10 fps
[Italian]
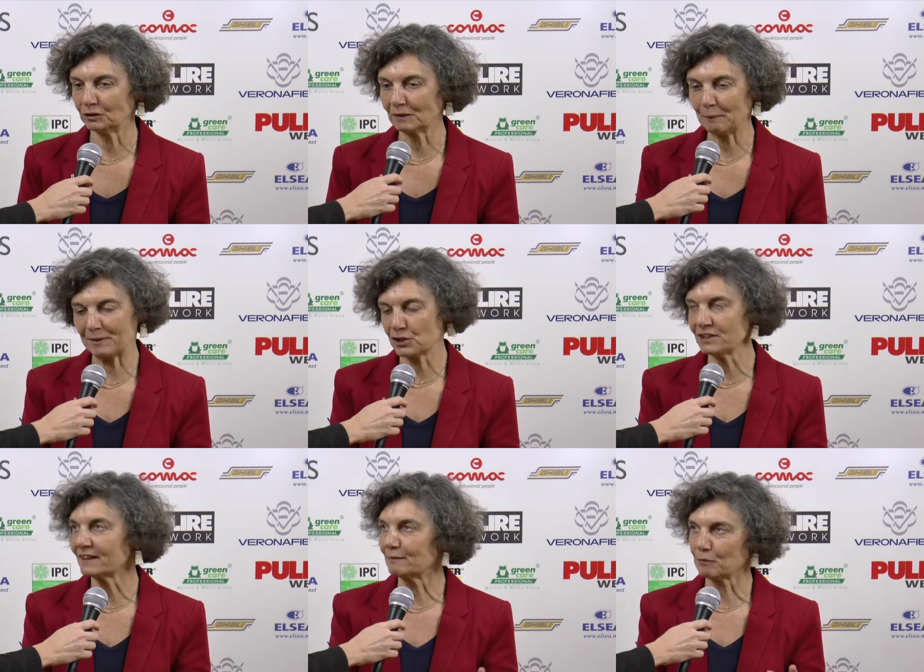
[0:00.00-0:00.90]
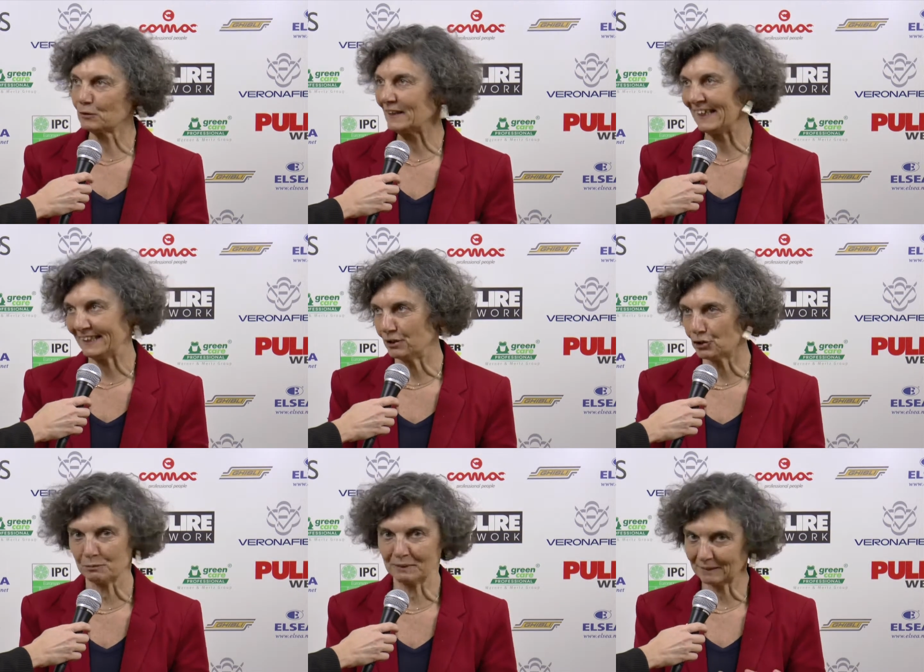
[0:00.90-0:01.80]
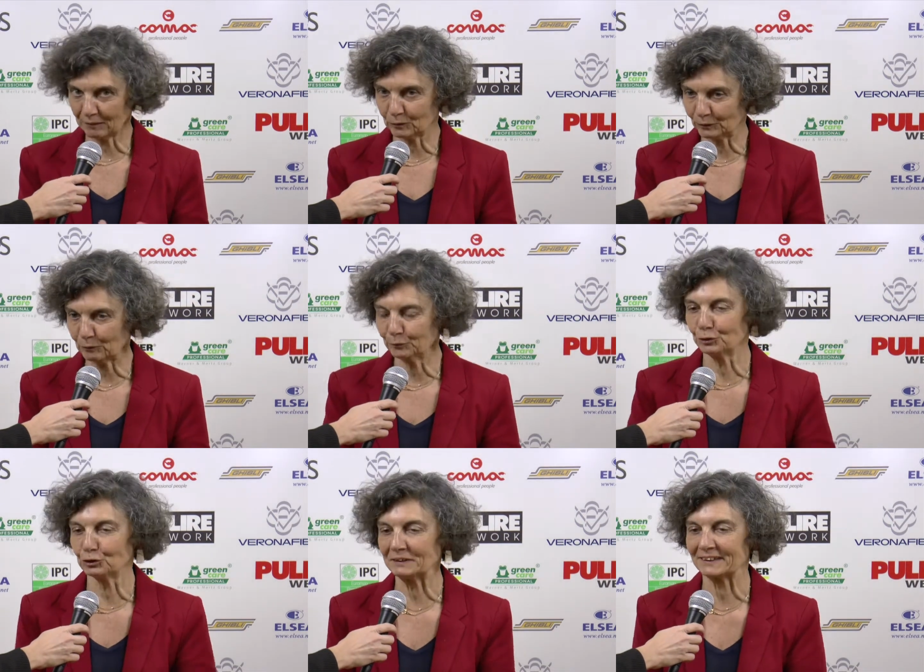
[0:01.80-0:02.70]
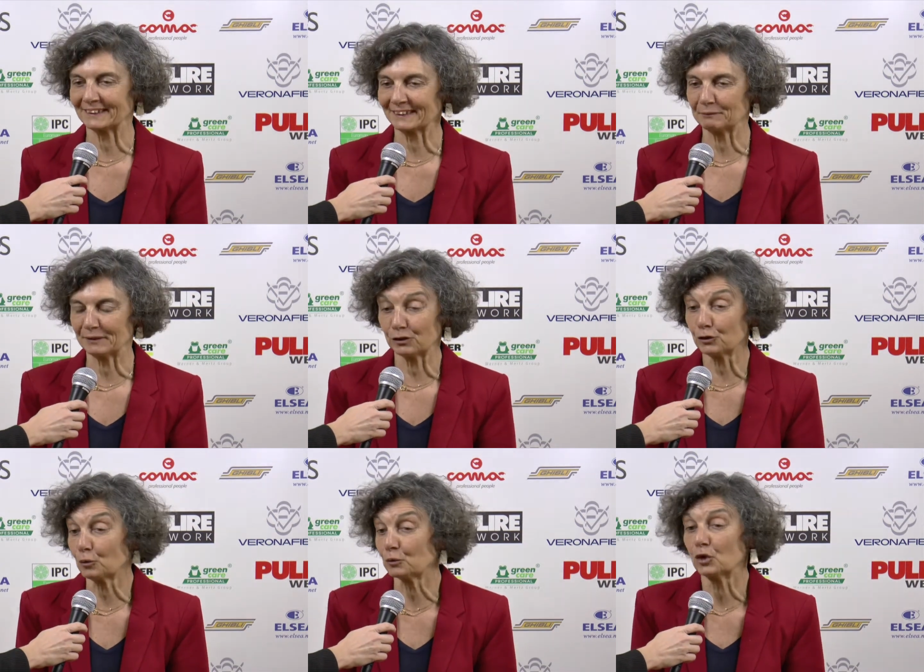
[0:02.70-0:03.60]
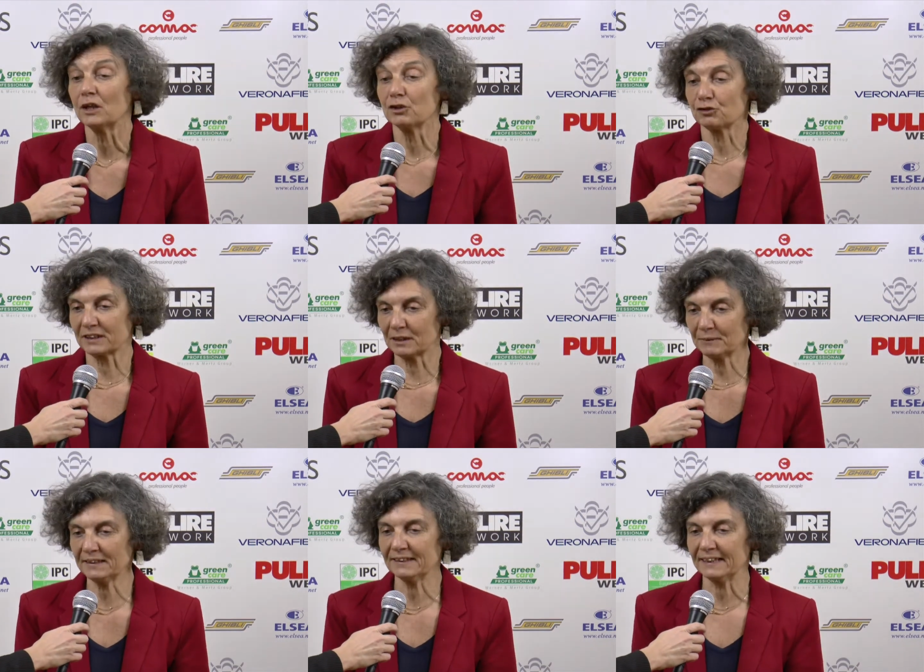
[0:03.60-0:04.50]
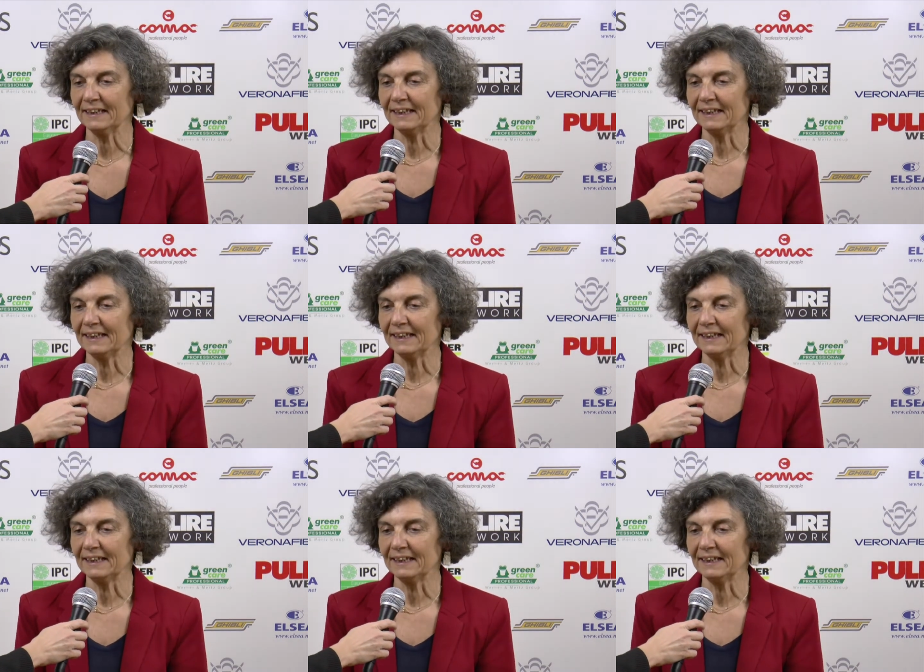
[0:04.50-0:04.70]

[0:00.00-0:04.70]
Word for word: in, a prescindere dai profili etici, ma da, da, un punto di vista strettamente economico. Certamente